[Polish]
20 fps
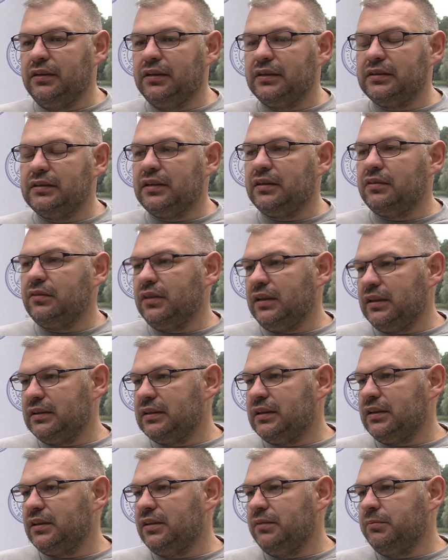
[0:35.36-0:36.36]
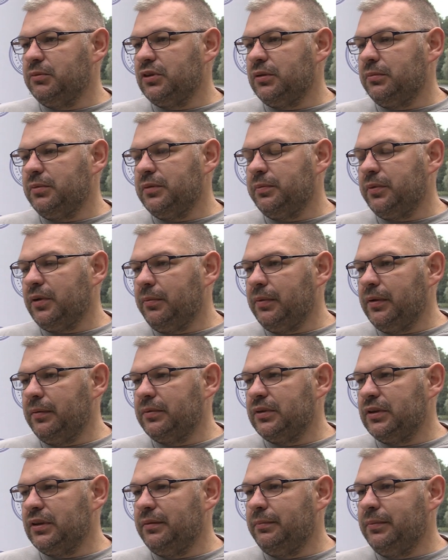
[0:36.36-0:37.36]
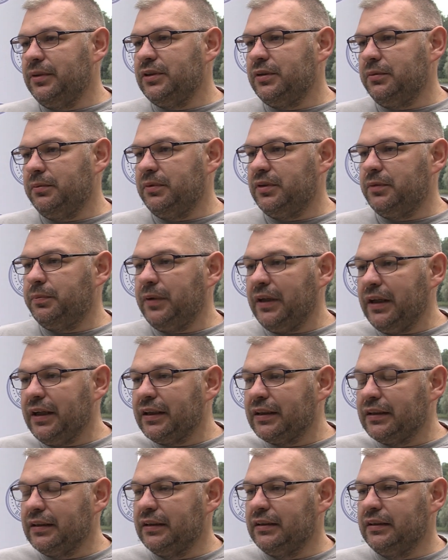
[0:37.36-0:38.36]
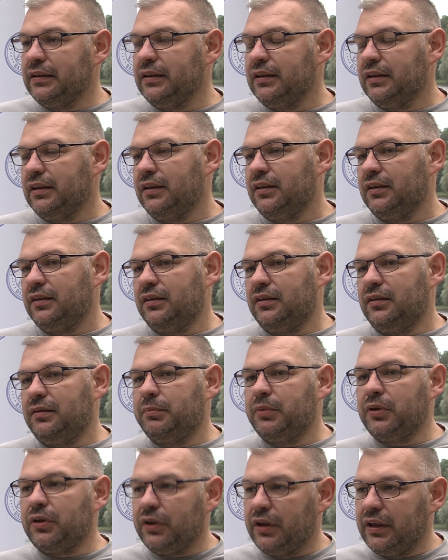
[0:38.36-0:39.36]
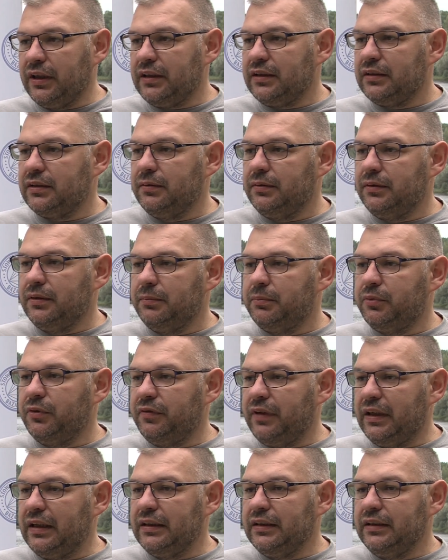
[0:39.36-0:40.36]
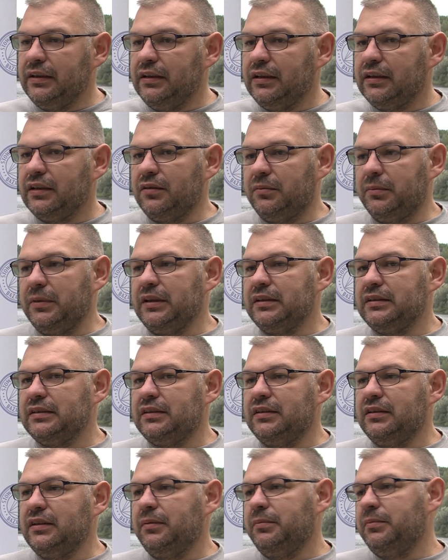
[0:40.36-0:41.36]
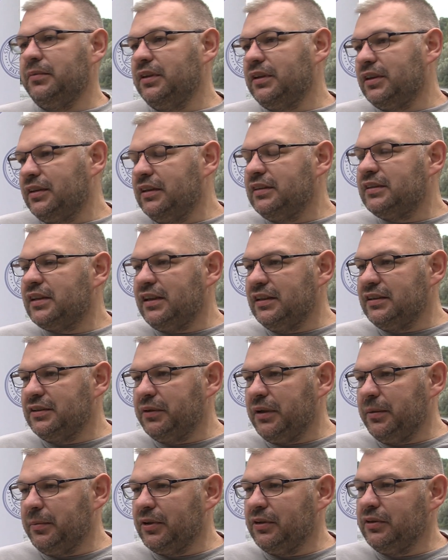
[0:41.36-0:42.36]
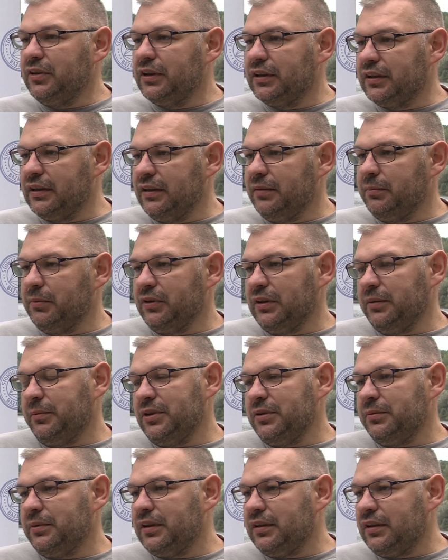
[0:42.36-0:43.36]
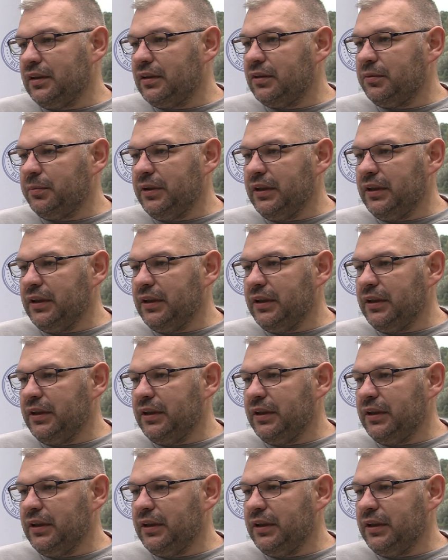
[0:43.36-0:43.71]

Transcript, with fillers: Nas na to nie stać i może być problem, że będziemy mieć piękny e, projekt e, pływalni, natomiast nie, nie, nie zrealizujemy go nigdy, bo nie będziemy na to